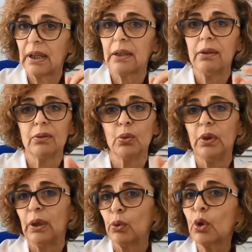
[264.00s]
Hay
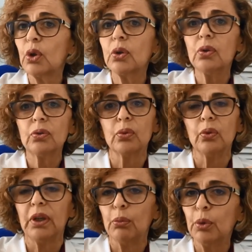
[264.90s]
un neurólogo,
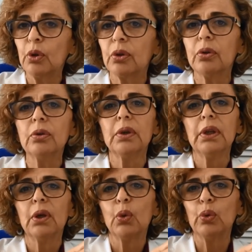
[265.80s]
un neumólogo,
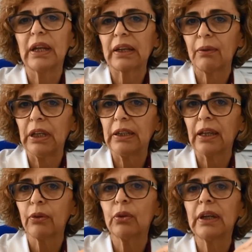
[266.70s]
una
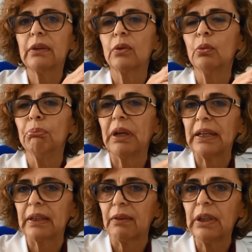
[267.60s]
rehabilitadora, un
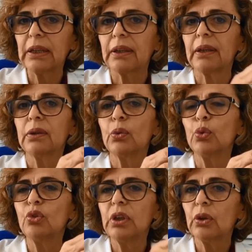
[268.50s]
paliativista,
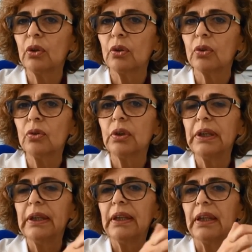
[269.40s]
un psicólogo,
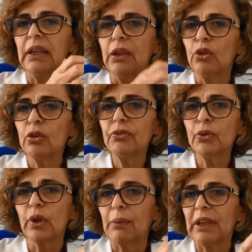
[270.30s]
y yo
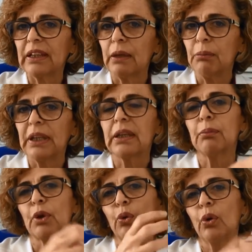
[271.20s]

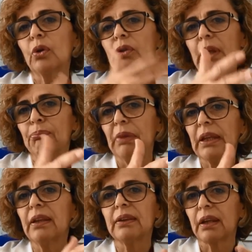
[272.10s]
fundamentalmente, pero luego
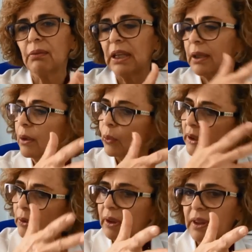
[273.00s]
también intervienen
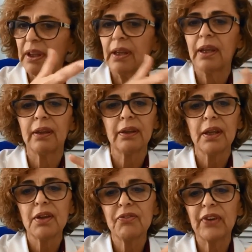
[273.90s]
cuando hace
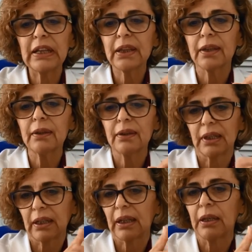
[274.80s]
falta,
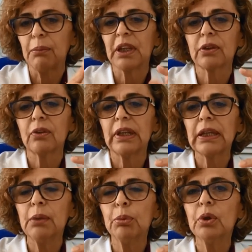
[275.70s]
a requerimiento del
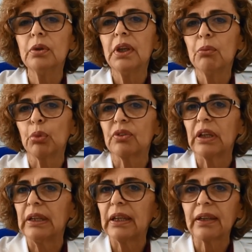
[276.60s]
equipo, pues
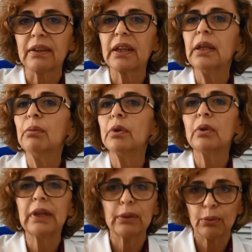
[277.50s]
el
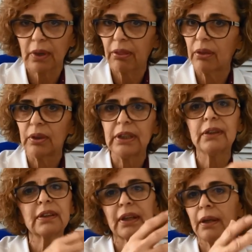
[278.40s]
digestivo, la
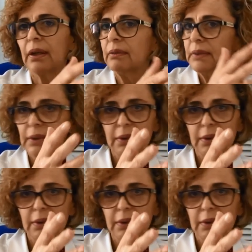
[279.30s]
nutricionista,